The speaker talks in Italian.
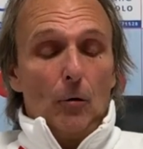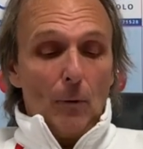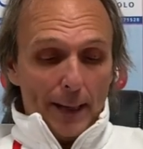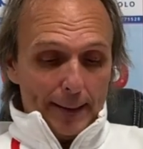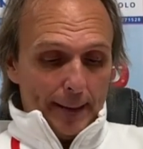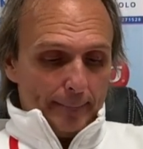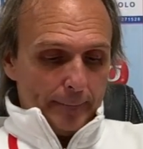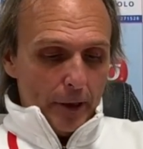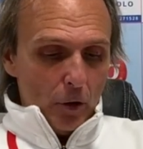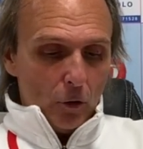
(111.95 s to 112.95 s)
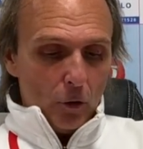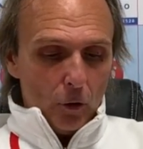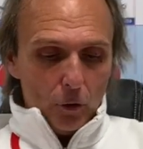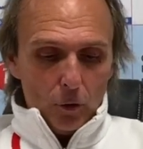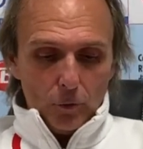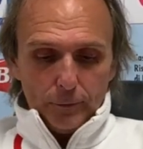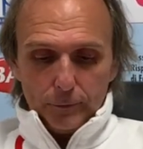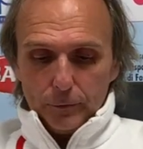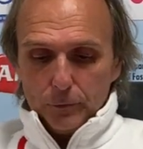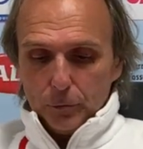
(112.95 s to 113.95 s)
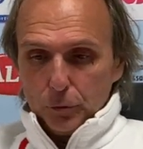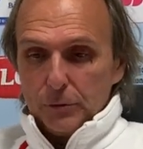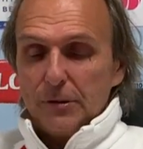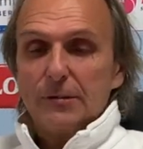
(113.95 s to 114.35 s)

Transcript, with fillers: Guarda, io tutti